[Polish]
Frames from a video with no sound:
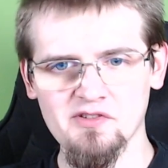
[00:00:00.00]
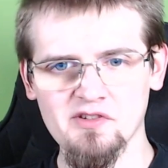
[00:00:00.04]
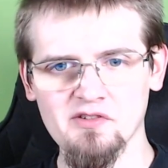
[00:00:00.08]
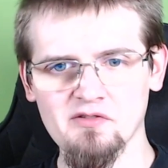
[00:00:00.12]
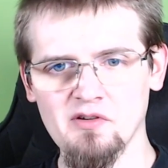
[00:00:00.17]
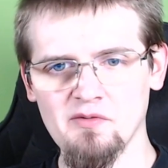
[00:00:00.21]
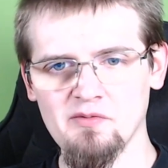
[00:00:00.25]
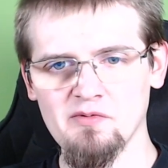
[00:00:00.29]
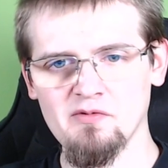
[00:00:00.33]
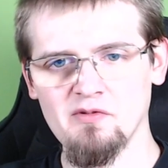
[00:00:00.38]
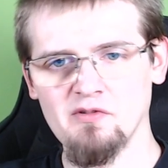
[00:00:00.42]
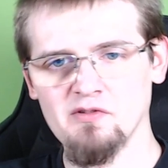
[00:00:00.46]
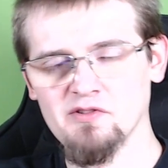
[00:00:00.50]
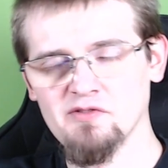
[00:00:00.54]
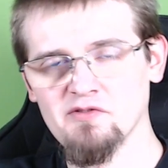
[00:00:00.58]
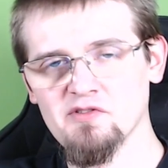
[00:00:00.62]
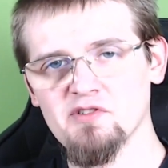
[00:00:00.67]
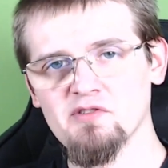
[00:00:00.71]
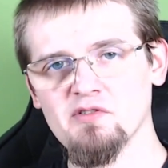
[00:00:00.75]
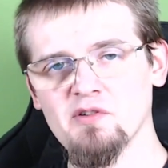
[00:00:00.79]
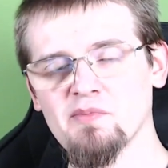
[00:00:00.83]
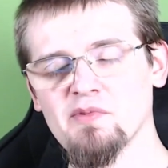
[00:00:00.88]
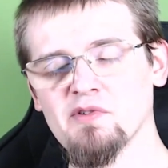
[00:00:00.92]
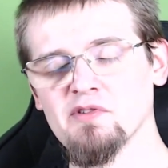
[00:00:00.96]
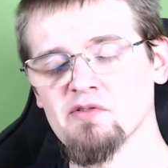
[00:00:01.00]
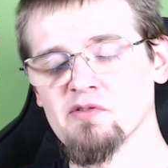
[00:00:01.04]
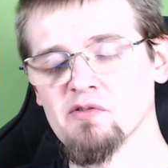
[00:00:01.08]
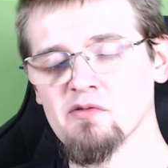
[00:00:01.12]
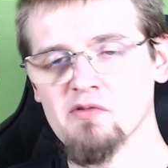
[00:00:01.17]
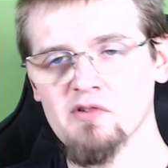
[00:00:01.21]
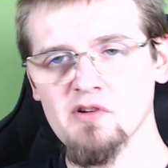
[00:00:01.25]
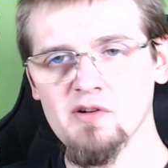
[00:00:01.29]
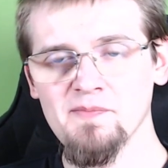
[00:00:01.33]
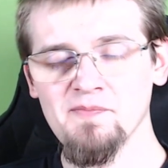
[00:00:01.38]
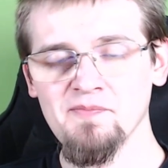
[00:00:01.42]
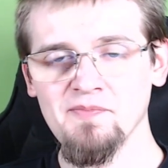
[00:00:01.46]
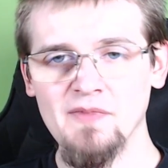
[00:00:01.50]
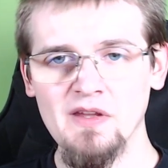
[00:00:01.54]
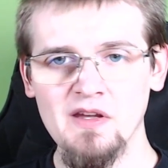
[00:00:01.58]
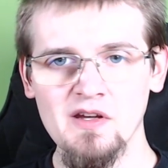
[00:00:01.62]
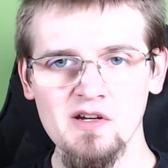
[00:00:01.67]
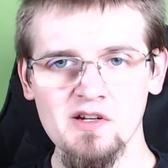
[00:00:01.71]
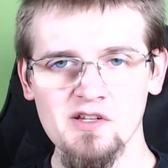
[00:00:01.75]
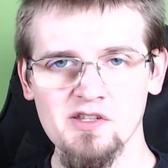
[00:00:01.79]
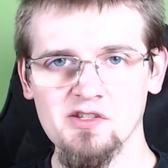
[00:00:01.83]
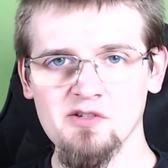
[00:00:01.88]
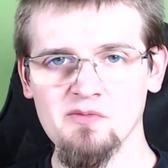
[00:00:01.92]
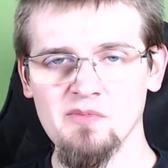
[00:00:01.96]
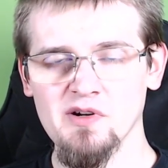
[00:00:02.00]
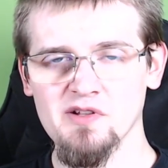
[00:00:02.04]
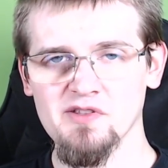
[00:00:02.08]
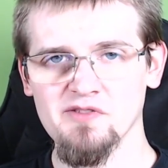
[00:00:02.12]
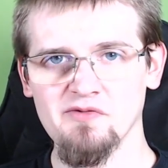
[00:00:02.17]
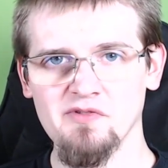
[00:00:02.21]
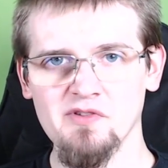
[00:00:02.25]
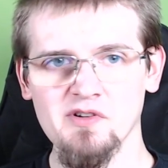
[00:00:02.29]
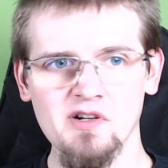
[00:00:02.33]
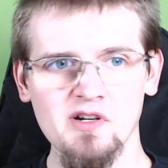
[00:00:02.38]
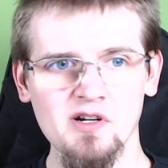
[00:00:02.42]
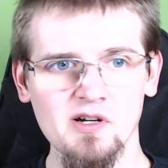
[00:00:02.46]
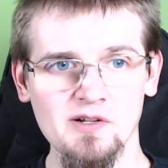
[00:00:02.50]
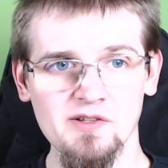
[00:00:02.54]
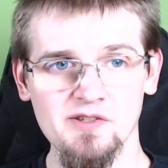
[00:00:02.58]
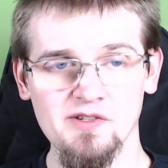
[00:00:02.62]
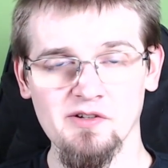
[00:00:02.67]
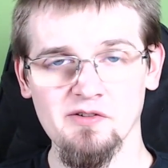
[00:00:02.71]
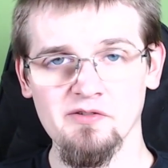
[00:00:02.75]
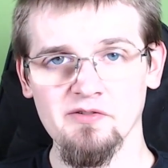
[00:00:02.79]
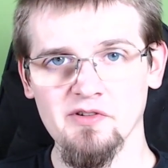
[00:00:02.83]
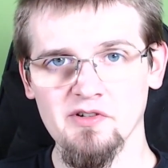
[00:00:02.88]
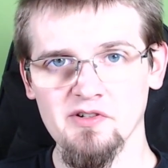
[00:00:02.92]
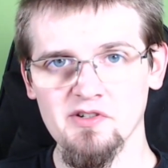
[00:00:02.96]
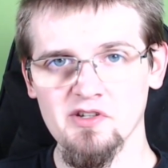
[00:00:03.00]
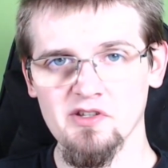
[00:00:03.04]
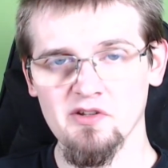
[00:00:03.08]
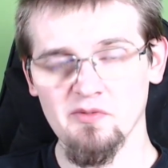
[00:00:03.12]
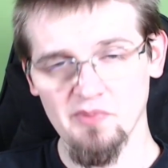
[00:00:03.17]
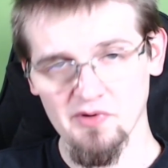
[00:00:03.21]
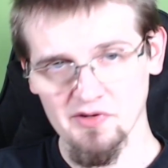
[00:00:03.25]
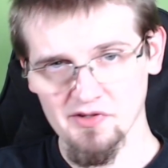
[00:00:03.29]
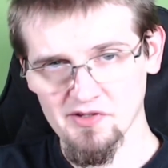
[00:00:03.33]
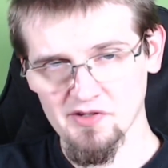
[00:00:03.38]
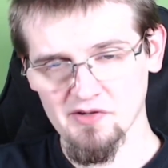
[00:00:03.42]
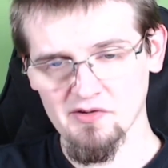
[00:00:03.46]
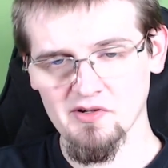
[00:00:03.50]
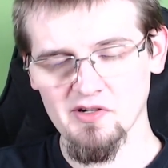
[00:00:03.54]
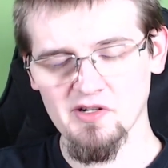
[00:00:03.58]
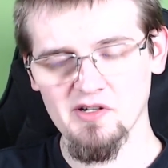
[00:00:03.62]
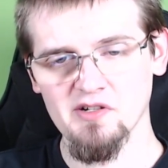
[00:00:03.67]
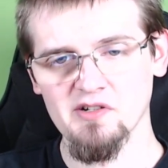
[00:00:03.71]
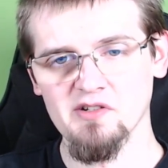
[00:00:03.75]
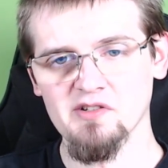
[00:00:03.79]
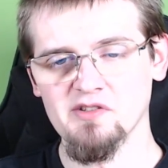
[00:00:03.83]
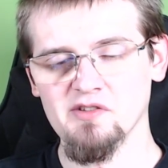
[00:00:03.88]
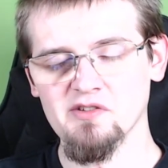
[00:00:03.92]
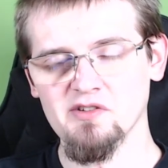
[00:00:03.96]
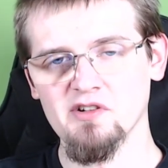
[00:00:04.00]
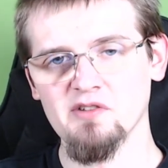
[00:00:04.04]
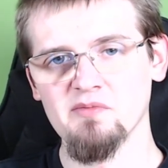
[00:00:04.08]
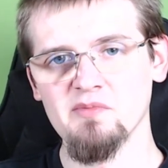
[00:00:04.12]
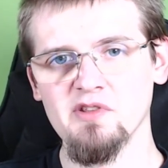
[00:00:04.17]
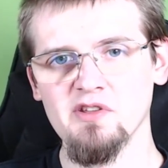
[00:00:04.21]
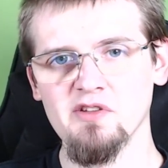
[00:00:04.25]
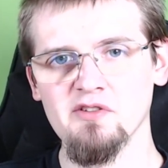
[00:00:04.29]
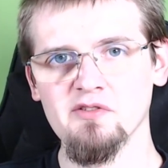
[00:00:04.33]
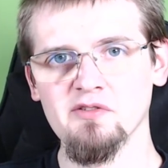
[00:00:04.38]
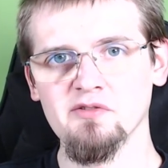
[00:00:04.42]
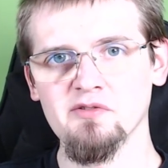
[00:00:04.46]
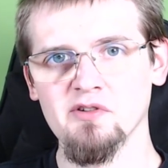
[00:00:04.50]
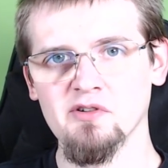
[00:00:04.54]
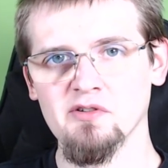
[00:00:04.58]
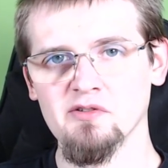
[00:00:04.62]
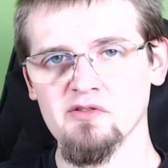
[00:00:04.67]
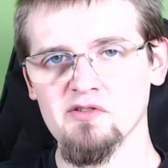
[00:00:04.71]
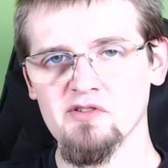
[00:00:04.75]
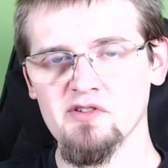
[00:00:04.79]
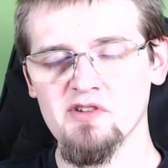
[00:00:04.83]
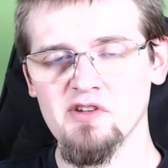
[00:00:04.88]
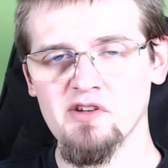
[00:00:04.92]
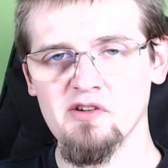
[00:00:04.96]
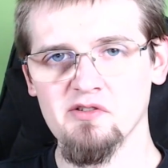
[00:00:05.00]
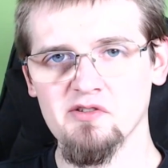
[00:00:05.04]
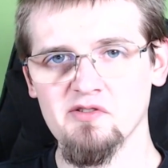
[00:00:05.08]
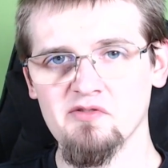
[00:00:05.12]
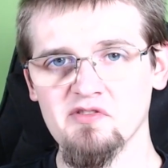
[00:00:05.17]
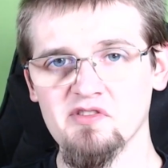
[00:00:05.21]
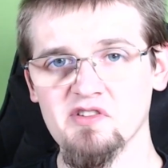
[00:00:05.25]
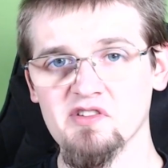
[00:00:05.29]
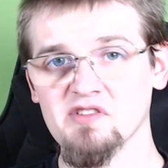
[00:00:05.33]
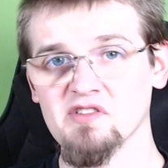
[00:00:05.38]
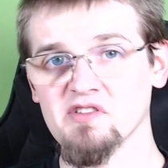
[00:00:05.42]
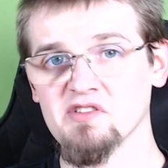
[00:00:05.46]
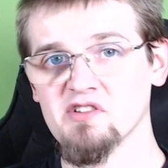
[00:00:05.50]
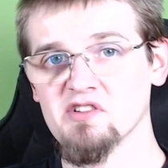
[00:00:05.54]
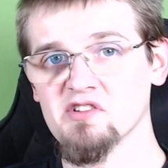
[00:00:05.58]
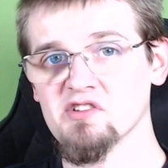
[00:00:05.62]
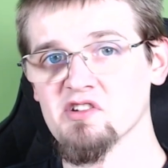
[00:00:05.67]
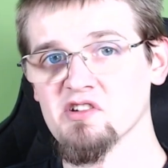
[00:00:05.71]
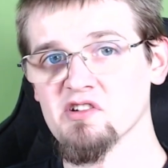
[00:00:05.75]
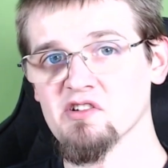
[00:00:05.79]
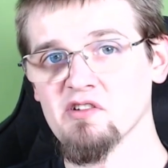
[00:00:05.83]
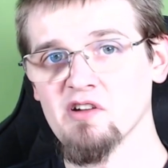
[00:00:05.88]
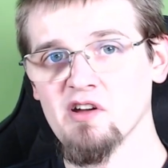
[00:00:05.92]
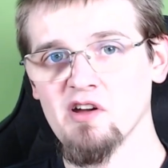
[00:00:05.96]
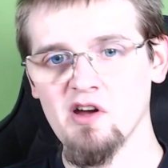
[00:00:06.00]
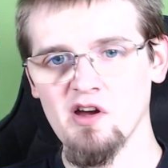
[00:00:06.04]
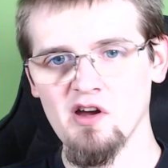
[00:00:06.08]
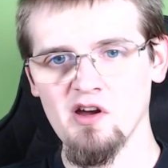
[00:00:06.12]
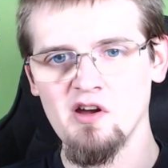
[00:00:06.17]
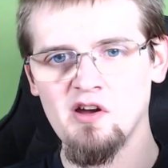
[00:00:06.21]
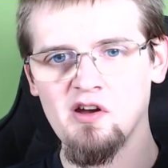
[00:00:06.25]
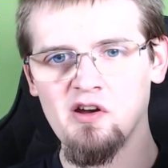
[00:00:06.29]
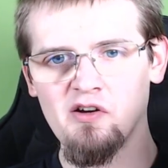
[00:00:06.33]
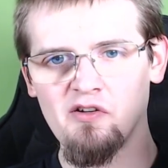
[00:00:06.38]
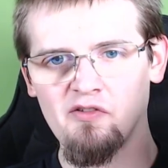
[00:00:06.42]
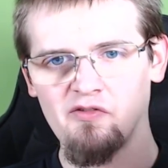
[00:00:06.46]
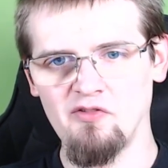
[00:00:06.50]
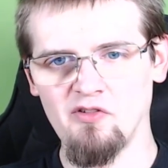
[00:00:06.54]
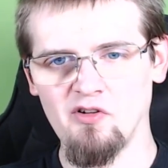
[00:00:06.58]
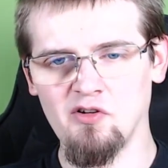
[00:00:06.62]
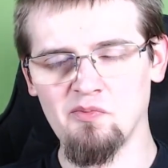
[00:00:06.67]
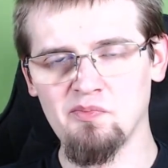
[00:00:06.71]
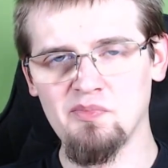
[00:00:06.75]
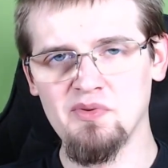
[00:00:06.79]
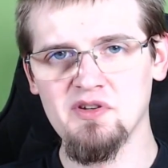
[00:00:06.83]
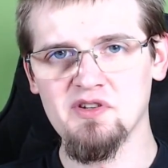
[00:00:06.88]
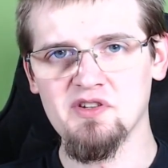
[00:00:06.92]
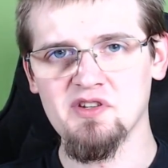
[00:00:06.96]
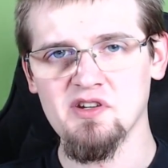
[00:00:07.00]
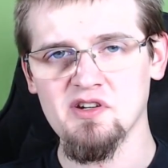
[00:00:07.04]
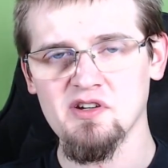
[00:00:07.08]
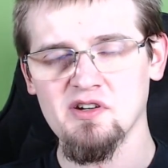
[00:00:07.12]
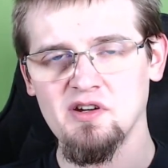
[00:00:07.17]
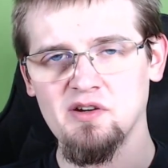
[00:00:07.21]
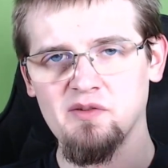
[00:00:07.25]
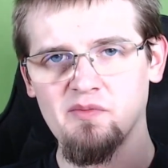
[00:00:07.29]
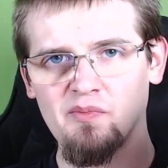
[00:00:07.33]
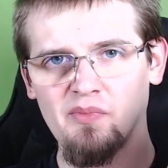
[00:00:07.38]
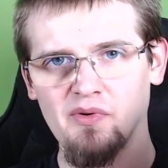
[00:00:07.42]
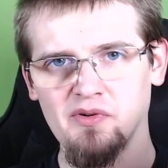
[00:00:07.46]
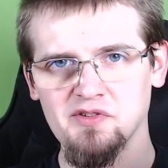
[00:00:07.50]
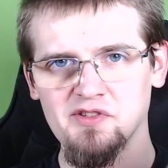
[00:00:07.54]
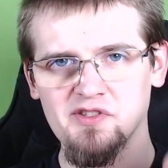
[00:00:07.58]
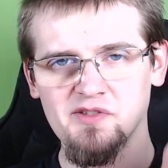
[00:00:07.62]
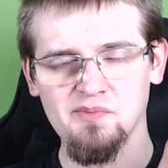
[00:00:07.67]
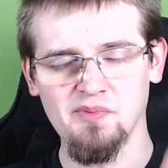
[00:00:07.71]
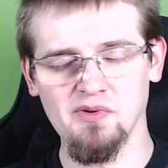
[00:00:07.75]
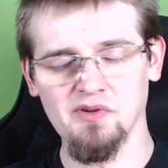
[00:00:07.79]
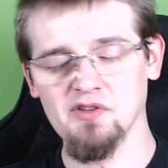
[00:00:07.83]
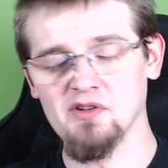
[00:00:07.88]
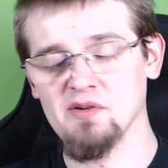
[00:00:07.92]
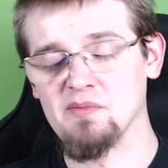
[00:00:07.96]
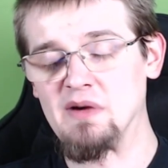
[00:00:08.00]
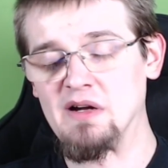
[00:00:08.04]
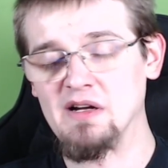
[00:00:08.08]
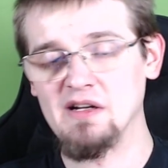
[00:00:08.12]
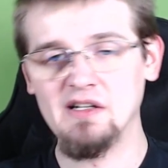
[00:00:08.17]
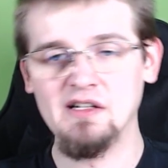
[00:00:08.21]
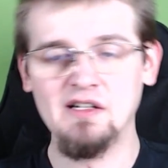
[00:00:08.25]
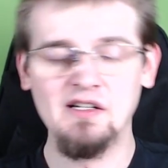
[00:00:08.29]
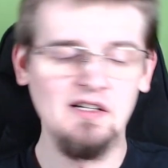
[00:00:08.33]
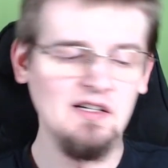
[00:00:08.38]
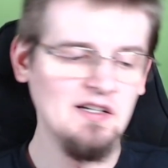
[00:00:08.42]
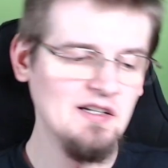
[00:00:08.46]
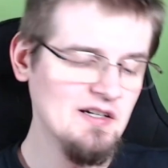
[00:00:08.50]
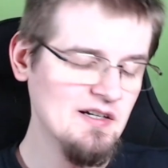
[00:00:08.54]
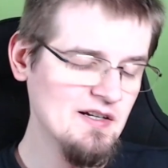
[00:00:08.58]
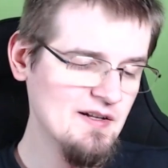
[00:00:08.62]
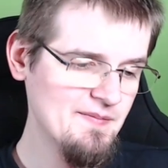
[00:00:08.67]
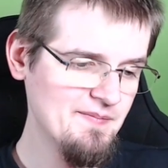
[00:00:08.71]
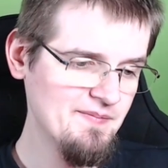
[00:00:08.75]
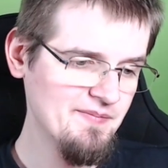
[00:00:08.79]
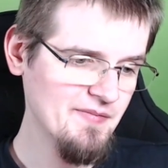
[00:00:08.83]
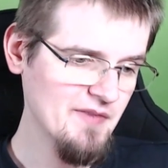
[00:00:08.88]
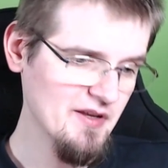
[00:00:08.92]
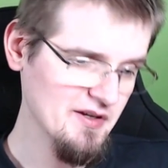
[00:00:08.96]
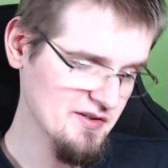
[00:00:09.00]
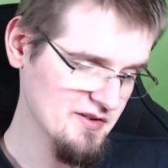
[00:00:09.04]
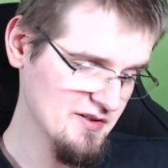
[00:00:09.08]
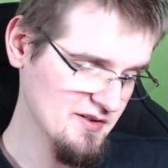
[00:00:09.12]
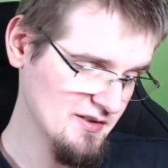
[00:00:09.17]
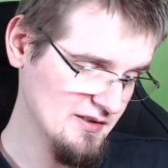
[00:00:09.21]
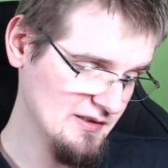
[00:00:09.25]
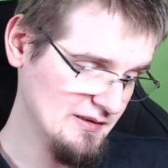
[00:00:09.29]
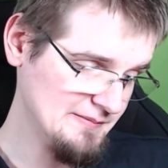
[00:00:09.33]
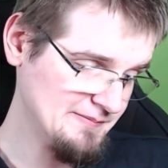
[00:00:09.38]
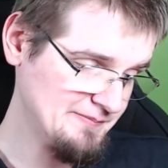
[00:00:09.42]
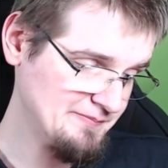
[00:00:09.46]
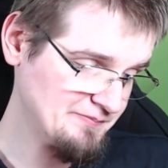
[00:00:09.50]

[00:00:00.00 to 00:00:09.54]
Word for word: łap oczywiście łapkę do góry, suba, dzwonka, zaglądajcie do pozostałych social media, do których odnośniki oczywiście znajdziecie w opisie pod spodem. Także...